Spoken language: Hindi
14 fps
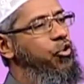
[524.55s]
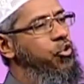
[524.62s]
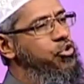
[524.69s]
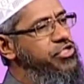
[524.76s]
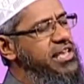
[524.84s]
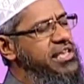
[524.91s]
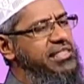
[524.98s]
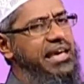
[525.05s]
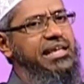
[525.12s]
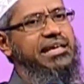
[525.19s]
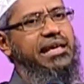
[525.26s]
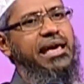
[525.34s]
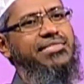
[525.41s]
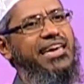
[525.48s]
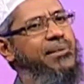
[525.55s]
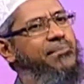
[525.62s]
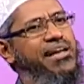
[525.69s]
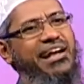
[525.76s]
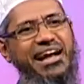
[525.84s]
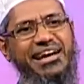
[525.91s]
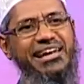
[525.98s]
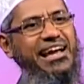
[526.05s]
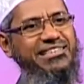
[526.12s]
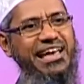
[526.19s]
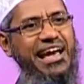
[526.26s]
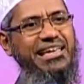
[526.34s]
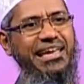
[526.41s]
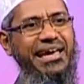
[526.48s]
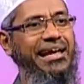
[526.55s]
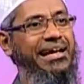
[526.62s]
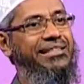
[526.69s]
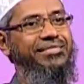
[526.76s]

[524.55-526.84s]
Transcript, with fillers: उसी तरीके से हमें करना चाहिए